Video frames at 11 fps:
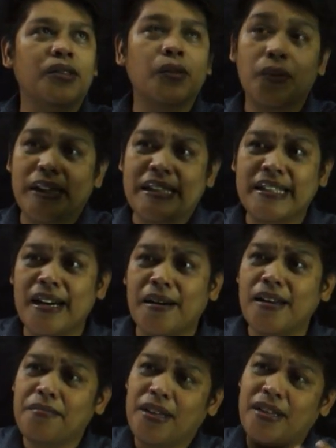So, squared
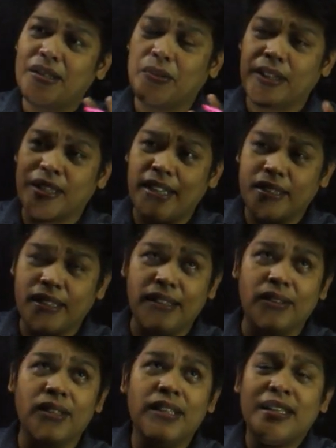siya. Ano ba yung squared
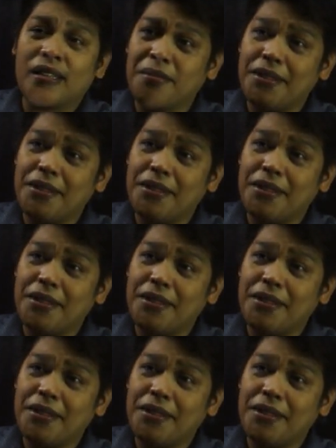natin, no?